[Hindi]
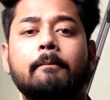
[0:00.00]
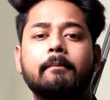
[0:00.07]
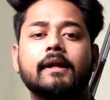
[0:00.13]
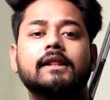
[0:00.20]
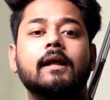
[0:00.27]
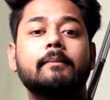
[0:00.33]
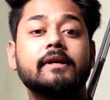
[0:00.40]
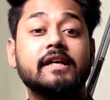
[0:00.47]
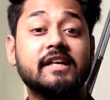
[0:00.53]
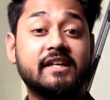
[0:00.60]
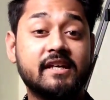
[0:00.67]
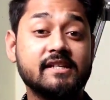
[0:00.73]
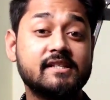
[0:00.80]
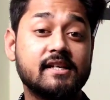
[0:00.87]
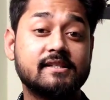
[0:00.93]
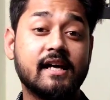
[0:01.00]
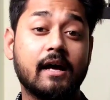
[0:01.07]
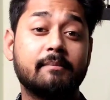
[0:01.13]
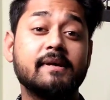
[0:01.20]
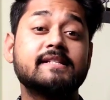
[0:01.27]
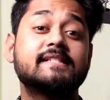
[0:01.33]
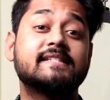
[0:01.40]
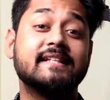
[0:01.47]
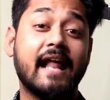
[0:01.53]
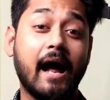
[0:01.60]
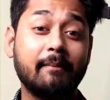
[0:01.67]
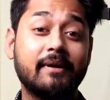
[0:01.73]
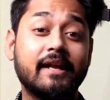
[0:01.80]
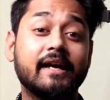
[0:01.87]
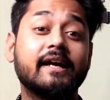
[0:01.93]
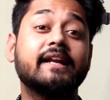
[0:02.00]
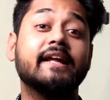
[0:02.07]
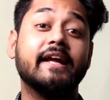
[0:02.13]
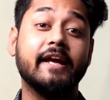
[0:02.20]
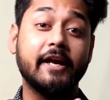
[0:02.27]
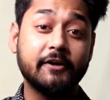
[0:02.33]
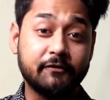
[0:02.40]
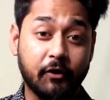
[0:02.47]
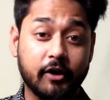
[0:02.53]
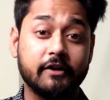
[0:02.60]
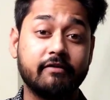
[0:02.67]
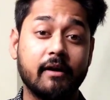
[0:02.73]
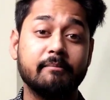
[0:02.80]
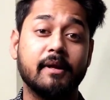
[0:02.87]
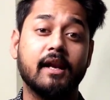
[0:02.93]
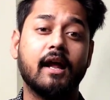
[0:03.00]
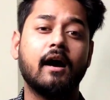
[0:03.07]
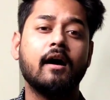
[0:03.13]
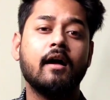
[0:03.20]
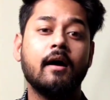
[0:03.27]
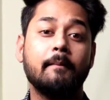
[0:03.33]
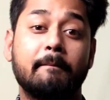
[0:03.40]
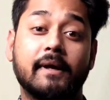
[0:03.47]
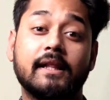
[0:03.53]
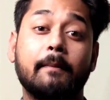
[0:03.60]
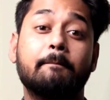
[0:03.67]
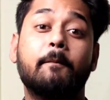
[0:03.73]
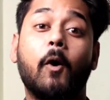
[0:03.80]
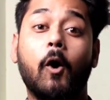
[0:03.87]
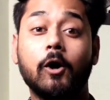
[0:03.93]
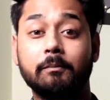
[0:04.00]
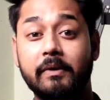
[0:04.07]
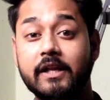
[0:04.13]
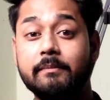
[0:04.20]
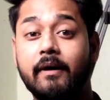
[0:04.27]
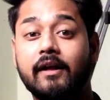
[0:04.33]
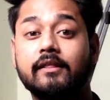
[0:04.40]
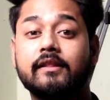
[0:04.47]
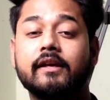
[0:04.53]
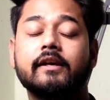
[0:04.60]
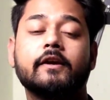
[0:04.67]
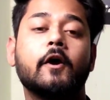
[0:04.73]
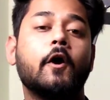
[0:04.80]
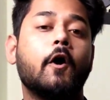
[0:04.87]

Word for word: मतलब 21,000 में स्नैपड्रैगन 845 मिलना मतलब बहुत बड़ी बात थी